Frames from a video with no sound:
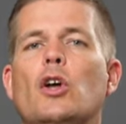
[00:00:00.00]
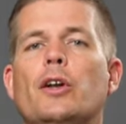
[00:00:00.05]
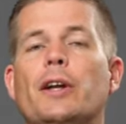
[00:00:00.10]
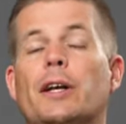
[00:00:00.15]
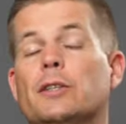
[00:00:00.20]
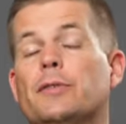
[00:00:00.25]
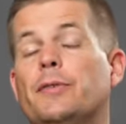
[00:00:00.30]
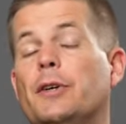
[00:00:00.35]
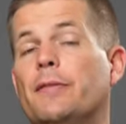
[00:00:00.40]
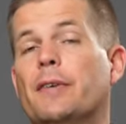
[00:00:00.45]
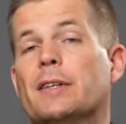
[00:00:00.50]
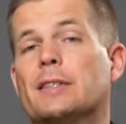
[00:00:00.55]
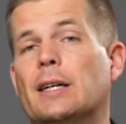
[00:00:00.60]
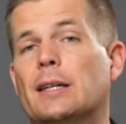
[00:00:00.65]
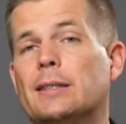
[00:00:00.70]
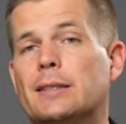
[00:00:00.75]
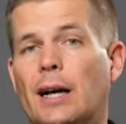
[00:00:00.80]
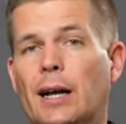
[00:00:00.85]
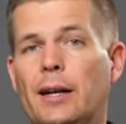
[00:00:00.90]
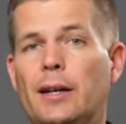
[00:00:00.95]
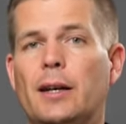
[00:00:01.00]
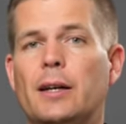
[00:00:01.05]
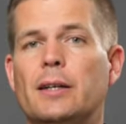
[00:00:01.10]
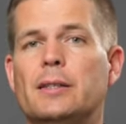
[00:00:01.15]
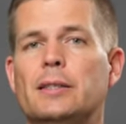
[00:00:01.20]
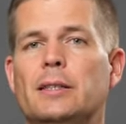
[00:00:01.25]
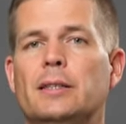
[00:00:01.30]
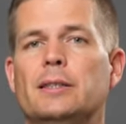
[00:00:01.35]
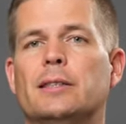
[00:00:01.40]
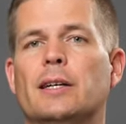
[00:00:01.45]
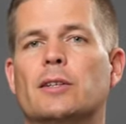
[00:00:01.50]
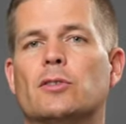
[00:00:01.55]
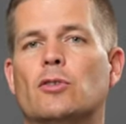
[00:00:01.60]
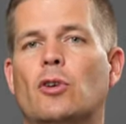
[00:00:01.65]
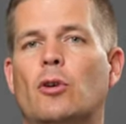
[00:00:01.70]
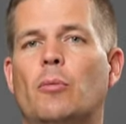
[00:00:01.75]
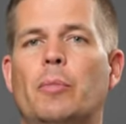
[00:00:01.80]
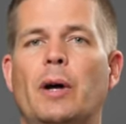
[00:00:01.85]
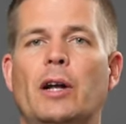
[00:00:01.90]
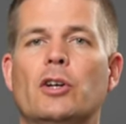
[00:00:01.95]
dass es vielleicht was ganz anderes ist, dass
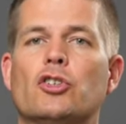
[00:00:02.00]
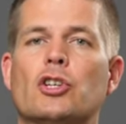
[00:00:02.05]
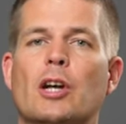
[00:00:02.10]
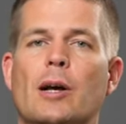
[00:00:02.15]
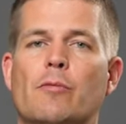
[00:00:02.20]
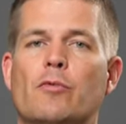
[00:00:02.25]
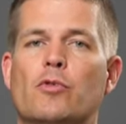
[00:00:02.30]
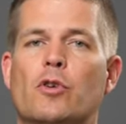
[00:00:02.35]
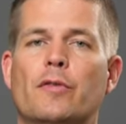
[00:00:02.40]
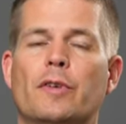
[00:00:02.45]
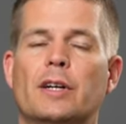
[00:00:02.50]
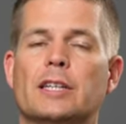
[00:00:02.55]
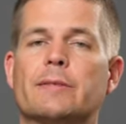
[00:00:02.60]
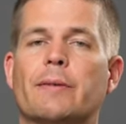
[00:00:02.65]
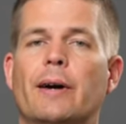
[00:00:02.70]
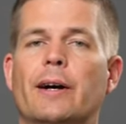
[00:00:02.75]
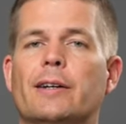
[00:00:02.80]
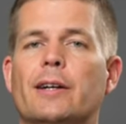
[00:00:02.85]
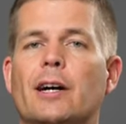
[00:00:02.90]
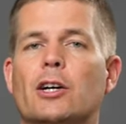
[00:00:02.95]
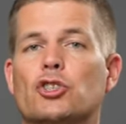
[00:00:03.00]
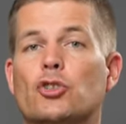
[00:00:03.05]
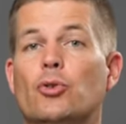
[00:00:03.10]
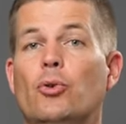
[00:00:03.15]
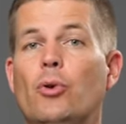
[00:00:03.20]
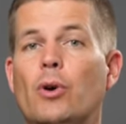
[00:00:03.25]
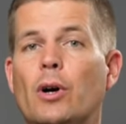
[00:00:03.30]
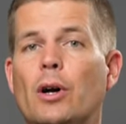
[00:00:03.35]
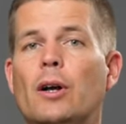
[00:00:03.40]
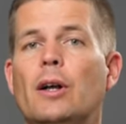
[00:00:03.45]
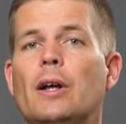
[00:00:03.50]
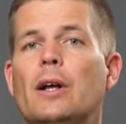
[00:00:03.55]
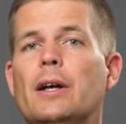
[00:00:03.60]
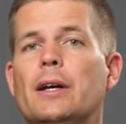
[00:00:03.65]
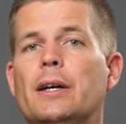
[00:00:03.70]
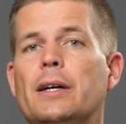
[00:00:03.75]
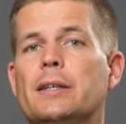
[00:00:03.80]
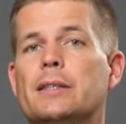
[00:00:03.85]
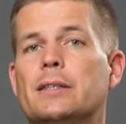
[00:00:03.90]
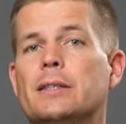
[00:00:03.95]
noch ein Bandscheibenvorfall zwei Etagen höher
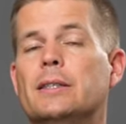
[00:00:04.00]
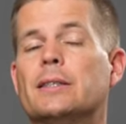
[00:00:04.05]
ist,